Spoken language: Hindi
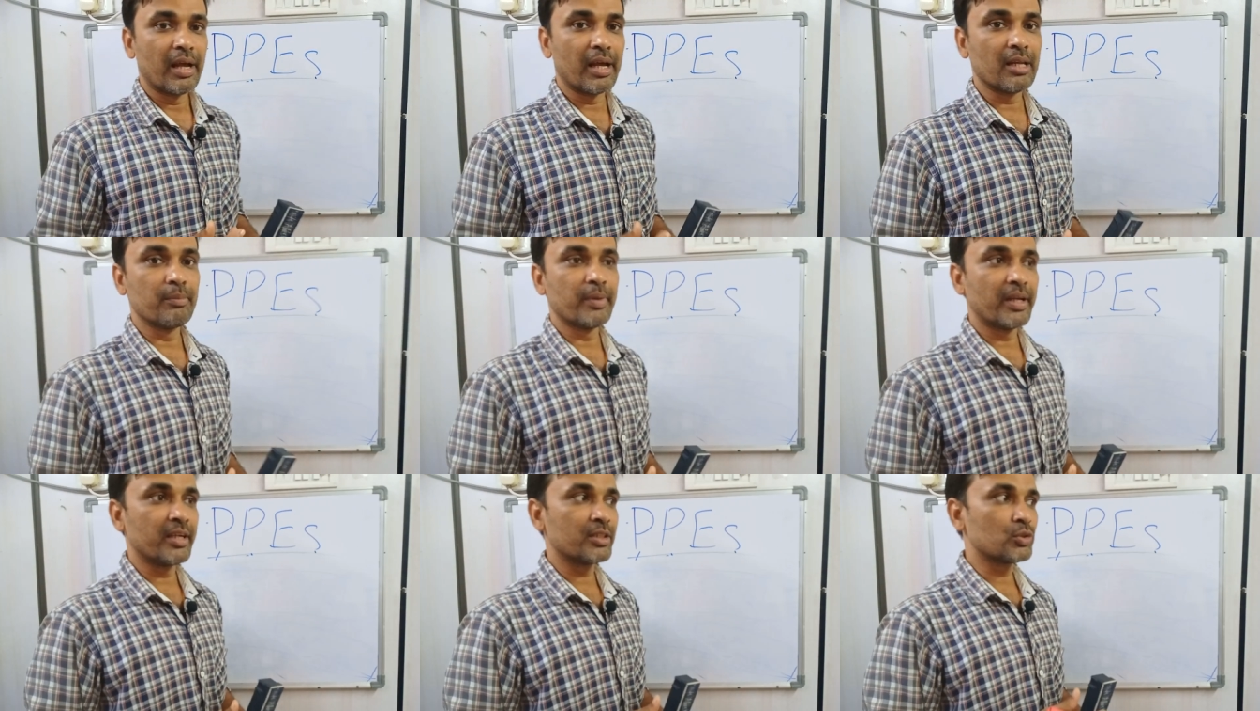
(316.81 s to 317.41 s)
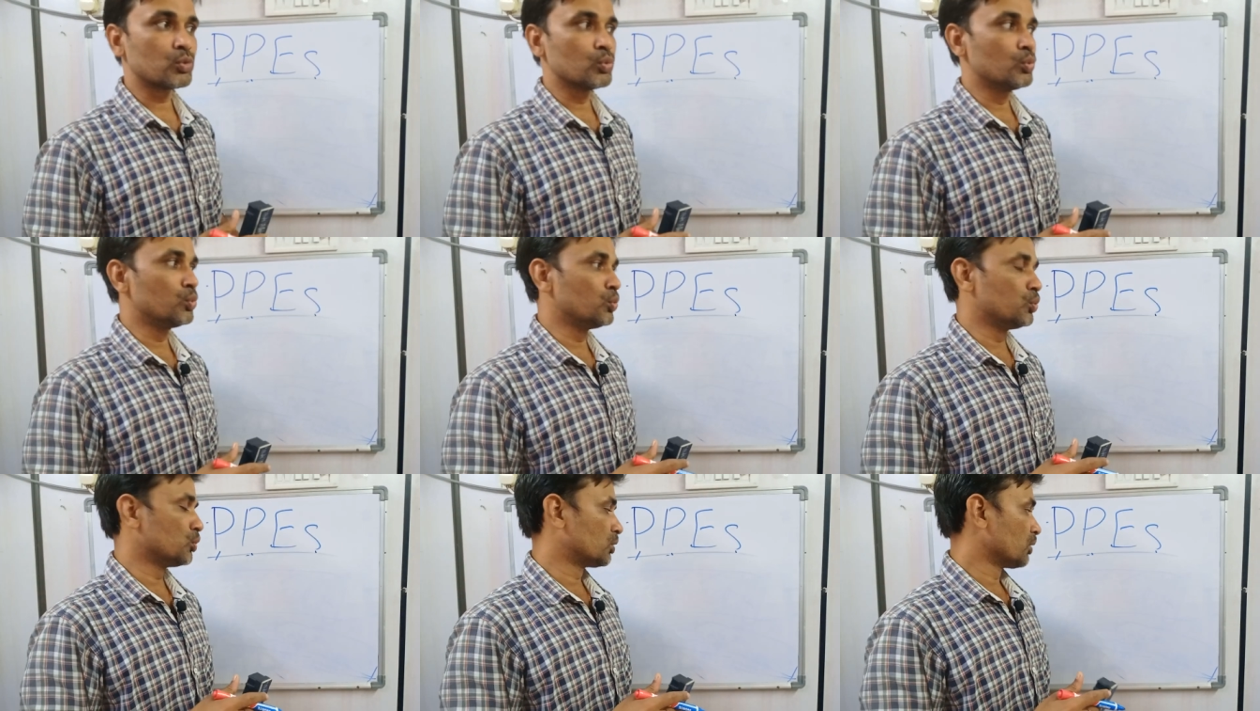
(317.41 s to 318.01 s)
हेलमेट
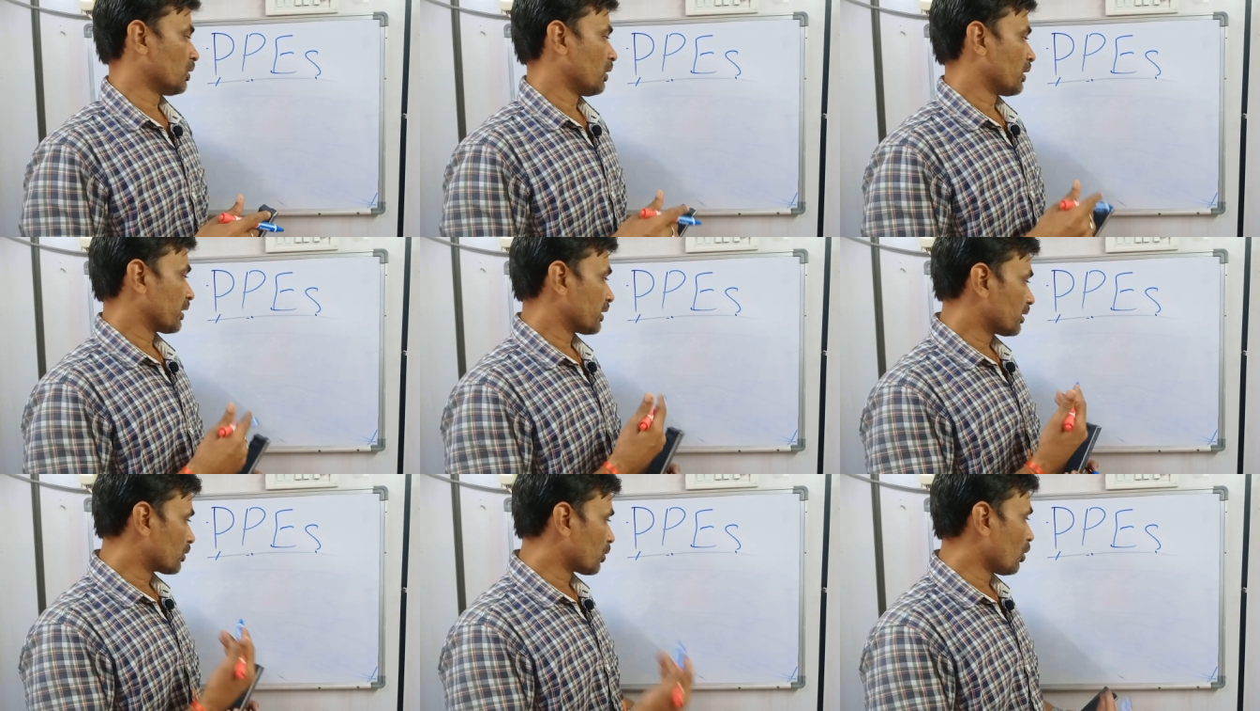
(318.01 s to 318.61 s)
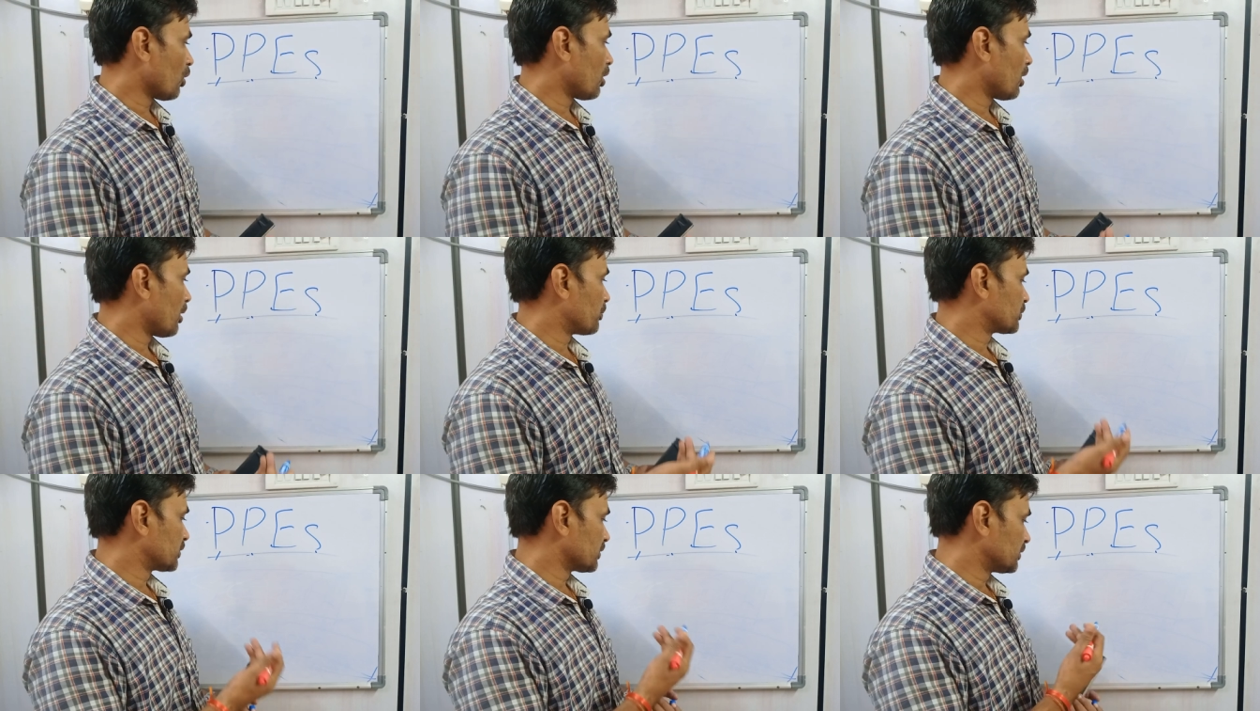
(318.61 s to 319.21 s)
शूज
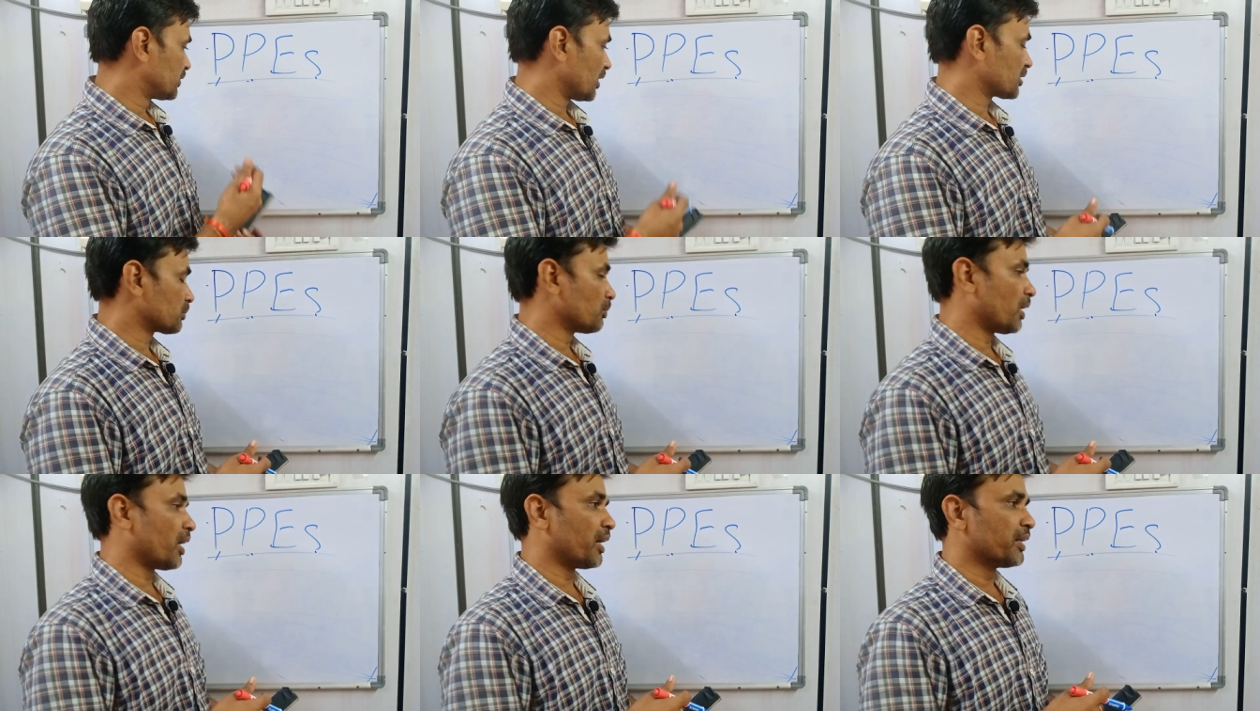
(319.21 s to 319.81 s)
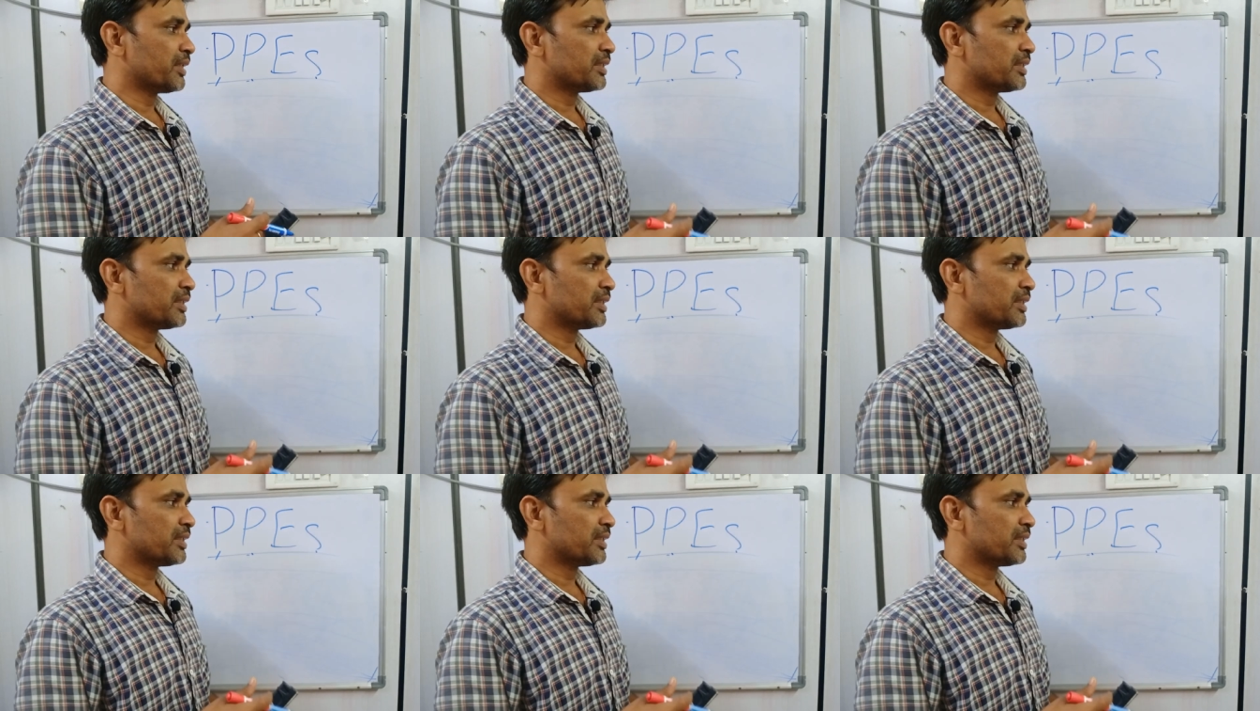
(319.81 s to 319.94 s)
ग्लोव्स चश्मा